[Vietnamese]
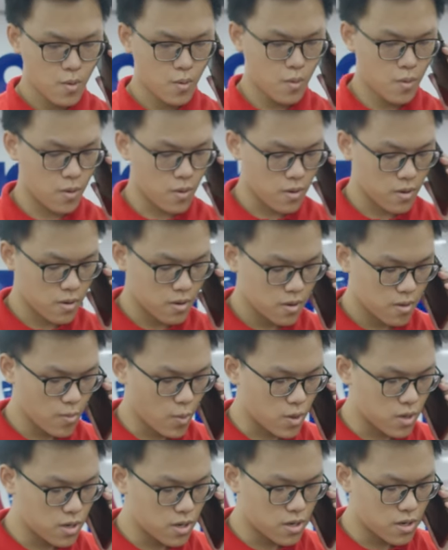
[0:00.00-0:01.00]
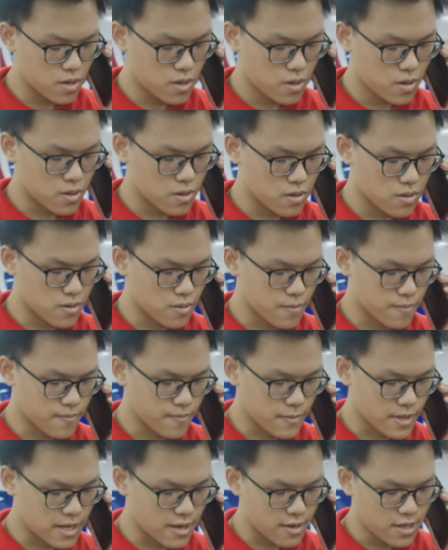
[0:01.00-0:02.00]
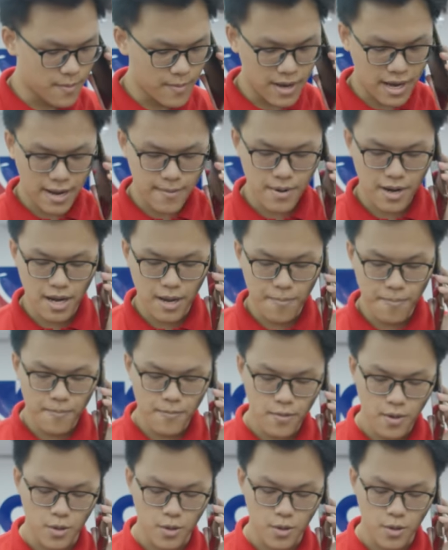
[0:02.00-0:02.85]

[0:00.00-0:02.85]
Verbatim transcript: Ủa, bộ nữa. Nhưng mà em đang lắp,